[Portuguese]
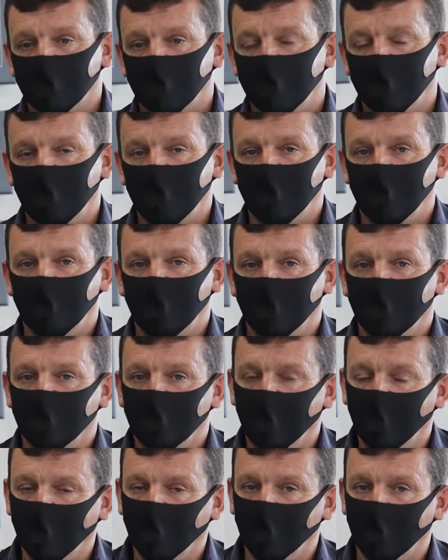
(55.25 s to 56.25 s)
E
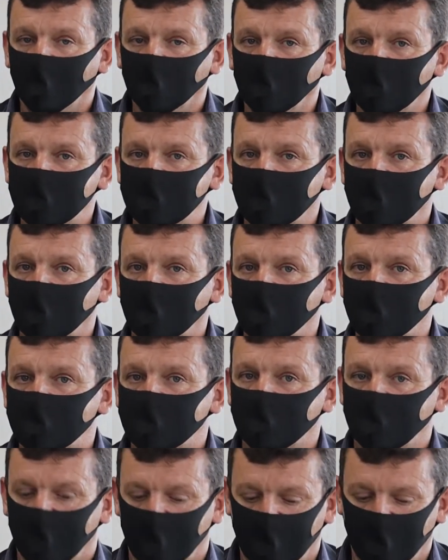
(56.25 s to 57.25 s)
ao longo dos
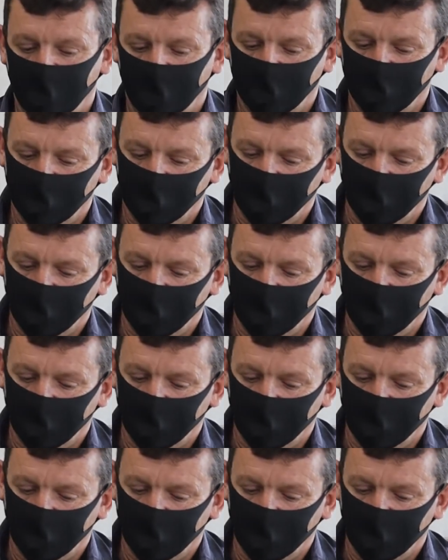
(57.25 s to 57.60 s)
anos, né,